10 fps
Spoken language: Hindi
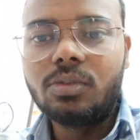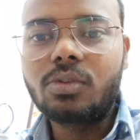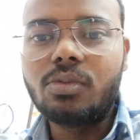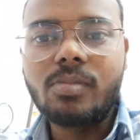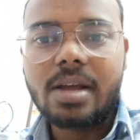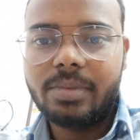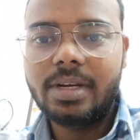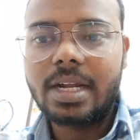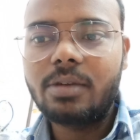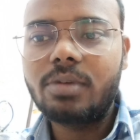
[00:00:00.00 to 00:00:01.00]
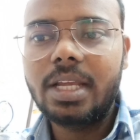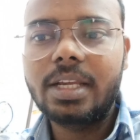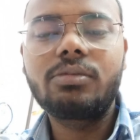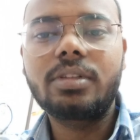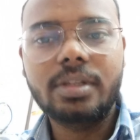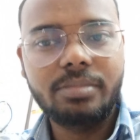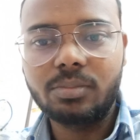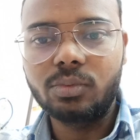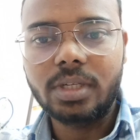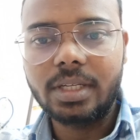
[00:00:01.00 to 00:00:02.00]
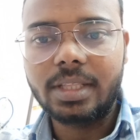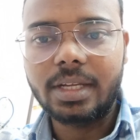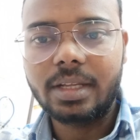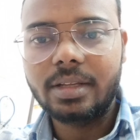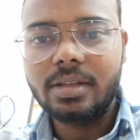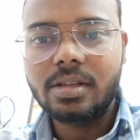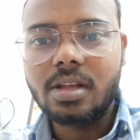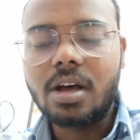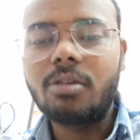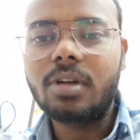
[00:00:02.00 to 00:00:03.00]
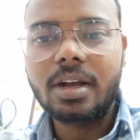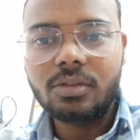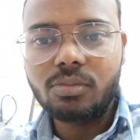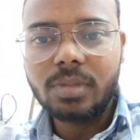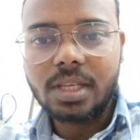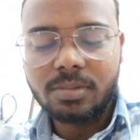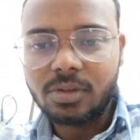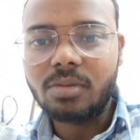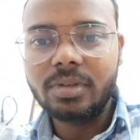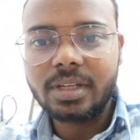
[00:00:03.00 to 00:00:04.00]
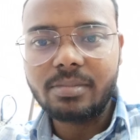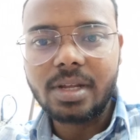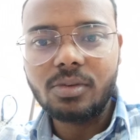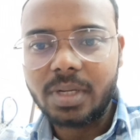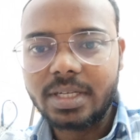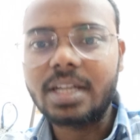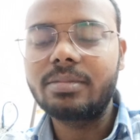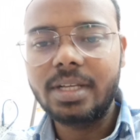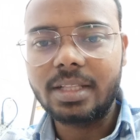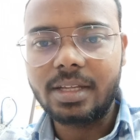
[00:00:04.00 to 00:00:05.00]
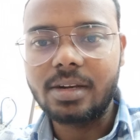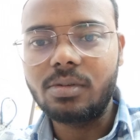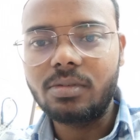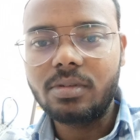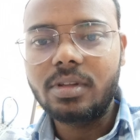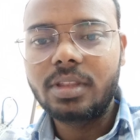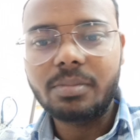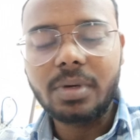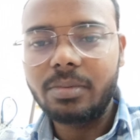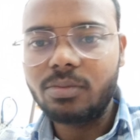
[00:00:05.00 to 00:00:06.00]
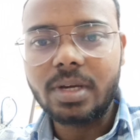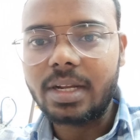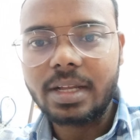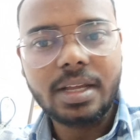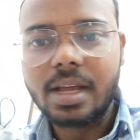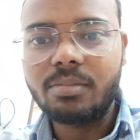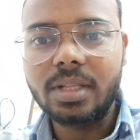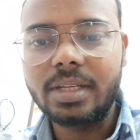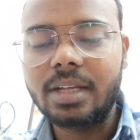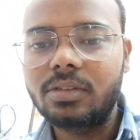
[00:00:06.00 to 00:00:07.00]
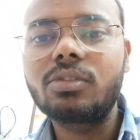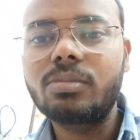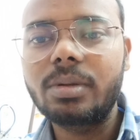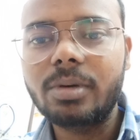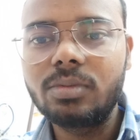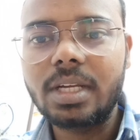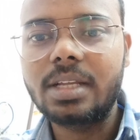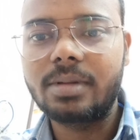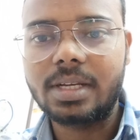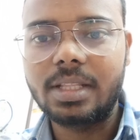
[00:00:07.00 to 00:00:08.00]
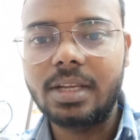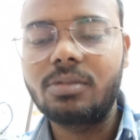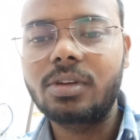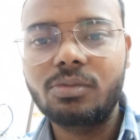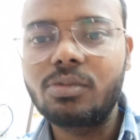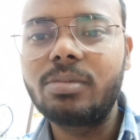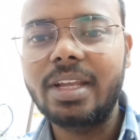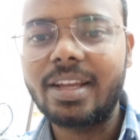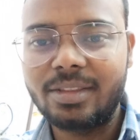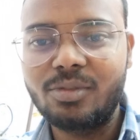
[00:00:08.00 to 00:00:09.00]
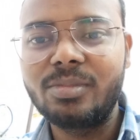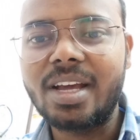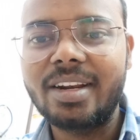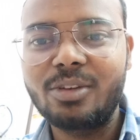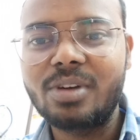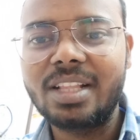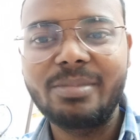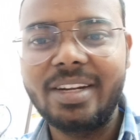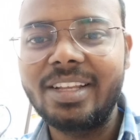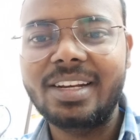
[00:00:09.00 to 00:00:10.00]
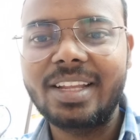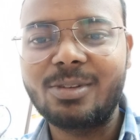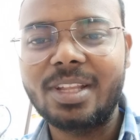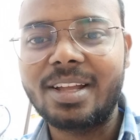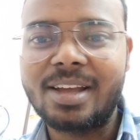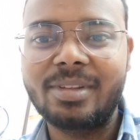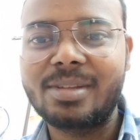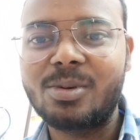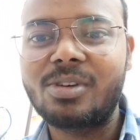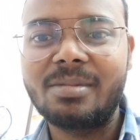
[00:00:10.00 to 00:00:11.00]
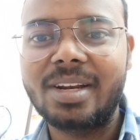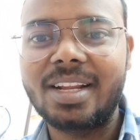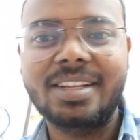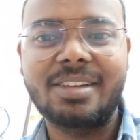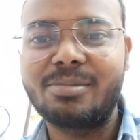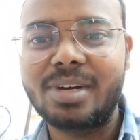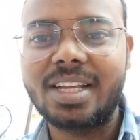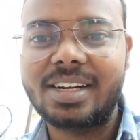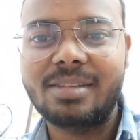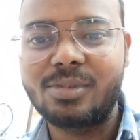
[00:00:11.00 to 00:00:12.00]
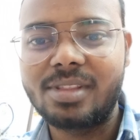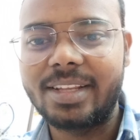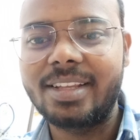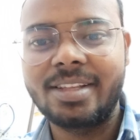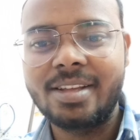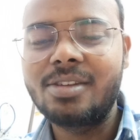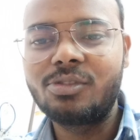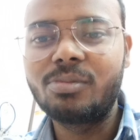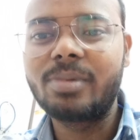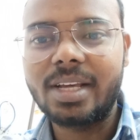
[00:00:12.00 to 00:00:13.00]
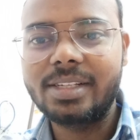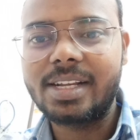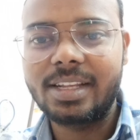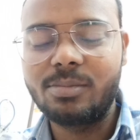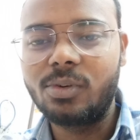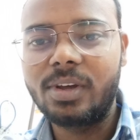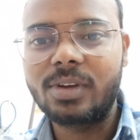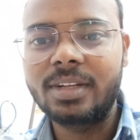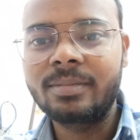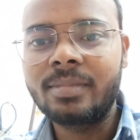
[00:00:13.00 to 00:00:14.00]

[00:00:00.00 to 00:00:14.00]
जो घुमा फिरा के वही क्वेश्चन सबसे पूछा जाता है और अगर तुम मतलब सौ में से अगर मान लो पचास भी याद कर लो तब पर भी तुम्हारा काम बन जाएगा सौ तो मैं बहुत ज़्यादा बता दिया हूँ क्योंकि वो भी यार तुम जान रहे हो आदमी इंडियन क्या होता है हमेशा भोकल बनाने चक्कर में बढ़ा चढ़ा के बोलते हैं तो भी बढ़ा चढ़ा के ही बोला होगा